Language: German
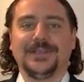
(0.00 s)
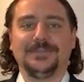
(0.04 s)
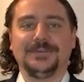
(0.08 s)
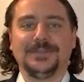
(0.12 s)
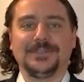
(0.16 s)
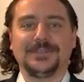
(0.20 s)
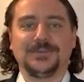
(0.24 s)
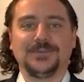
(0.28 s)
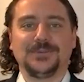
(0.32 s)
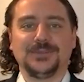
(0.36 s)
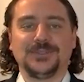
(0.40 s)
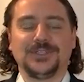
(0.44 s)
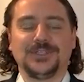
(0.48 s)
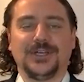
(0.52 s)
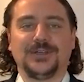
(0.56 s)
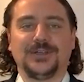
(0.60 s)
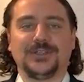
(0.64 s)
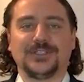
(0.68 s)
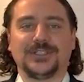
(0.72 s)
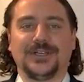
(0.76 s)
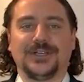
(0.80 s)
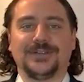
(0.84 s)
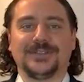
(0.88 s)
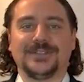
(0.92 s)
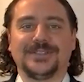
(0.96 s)
liebe Zuschauer,
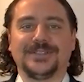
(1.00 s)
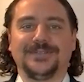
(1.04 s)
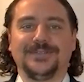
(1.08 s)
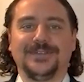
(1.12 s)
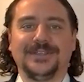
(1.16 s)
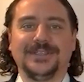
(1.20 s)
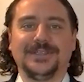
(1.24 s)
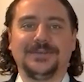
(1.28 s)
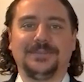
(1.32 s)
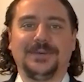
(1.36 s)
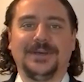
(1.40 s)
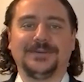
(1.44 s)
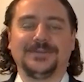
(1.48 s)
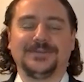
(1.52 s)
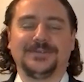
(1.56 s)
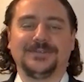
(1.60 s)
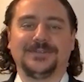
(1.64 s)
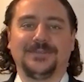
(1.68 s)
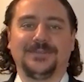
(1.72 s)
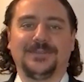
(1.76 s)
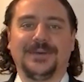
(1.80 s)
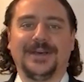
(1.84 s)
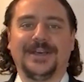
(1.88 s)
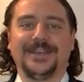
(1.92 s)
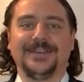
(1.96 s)
schauen Sie wieder bei uns
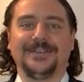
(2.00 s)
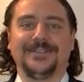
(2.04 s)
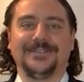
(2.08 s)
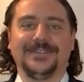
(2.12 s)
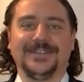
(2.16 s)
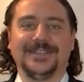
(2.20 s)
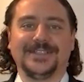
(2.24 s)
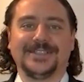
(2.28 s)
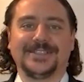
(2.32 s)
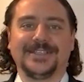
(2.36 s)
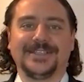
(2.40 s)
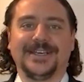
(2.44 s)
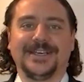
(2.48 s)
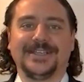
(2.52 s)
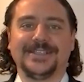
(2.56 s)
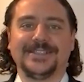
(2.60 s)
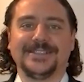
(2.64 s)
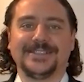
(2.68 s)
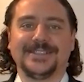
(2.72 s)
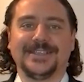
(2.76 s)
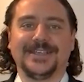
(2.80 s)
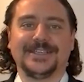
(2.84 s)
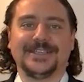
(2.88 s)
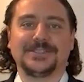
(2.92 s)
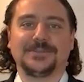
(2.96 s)
vorbei, wenn es
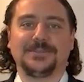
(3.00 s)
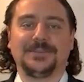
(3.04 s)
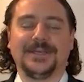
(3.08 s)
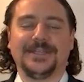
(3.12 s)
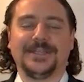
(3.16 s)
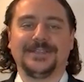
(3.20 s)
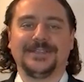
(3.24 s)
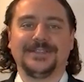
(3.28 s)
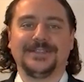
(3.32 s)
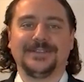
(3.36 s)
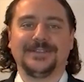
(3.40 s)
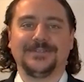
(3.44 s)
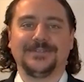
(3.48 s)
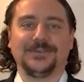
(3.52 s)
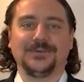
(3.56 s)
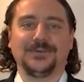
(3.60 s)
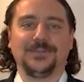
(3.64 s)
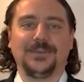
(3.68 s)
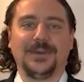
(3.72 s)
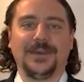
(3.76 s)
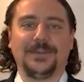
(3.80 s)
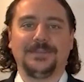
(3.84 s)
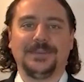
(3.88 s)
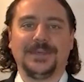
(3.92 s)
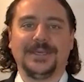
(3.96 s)
heißt Experteninterview
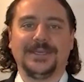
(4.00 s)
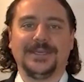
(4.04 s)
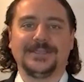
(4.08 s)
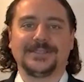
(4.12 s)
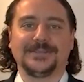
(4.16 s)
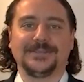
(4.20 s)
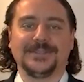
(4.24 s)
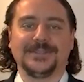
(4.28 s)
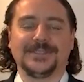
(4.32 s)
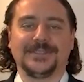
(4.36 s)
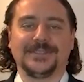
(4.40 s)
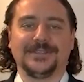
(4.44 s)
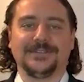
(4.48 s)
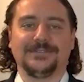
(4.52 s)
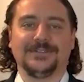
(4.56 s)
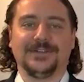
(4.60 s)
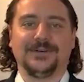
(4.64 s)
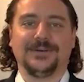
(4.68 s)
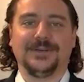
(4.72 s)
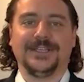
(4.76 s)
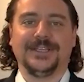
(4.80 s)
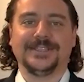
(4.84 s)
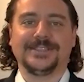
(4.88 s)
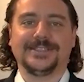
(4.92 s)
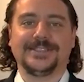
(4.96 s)
bei BXWIST
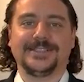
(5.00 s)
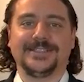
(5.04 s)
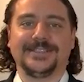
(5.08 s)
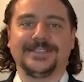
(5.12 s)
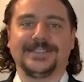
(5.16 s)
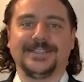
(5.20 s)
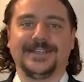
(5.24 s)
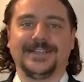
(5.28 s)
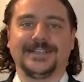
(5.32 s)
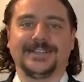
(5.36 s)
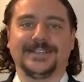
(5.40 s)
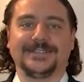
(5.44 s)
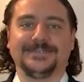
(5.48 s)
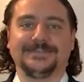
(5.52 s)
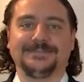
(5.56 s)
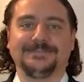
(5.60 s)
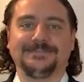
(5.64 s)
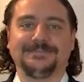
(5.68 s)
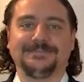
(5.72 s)
TV. Herzlichen Dank.